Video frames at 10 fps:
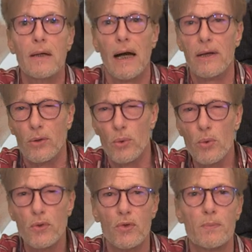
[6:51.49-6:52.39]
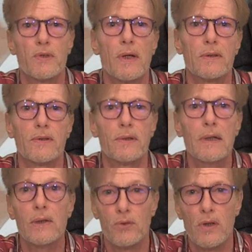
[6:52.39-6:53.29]
eine grüne Substanz
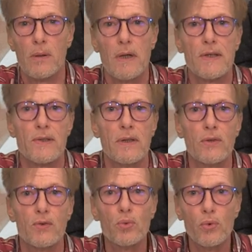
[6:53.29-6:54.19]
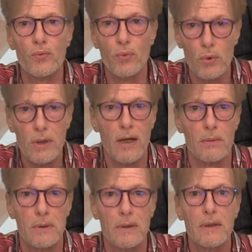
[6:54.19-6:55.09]
zu ihrem Essen hinzugefügt
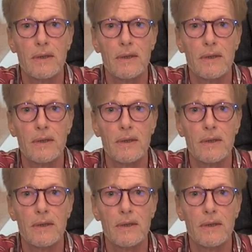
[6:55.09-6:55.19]
habe.